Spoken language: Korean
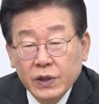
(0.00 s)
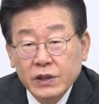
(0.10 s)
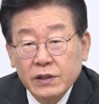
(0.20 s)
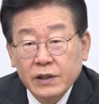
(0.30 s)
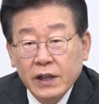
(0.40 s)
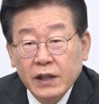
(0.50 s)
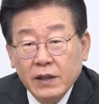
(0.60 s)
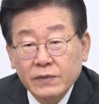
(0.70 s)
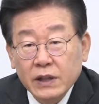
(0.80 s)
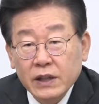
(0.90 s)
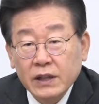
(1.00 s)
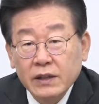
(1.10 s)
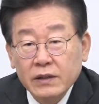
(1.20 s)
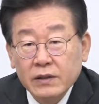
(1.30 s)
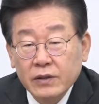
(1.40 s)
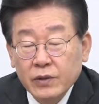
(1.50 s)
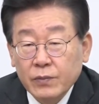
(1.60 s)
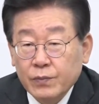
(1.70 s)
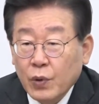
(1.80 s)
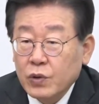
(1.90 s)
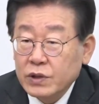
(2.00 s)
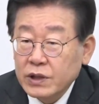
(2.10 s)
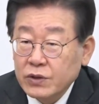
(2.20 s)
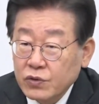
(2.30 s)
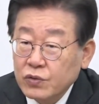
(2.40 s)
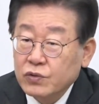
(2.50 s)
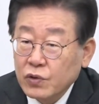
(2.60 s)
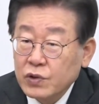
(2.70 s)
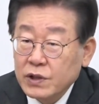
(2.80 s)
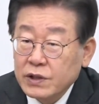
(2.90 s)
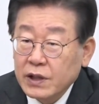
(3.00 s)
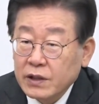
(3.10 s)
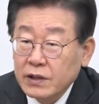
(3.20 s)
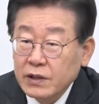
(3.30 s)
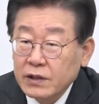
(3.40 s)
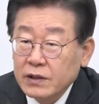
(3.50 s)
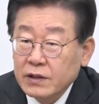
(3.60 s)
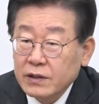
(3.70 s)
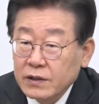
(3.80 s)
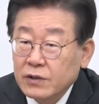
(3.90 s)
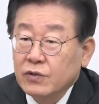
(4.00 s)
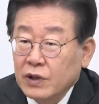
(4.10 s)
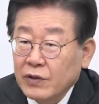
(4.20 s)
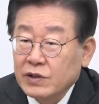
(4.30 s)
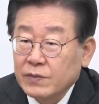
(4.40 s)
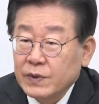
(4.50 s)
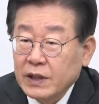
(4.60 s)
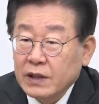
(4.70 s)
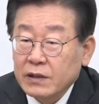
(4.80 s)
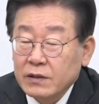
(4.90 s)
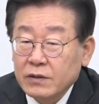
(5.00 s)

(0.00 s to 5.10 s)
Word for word: 며칠 전에는 갑자기 복지 축소 정책을 들고 나왔습니다.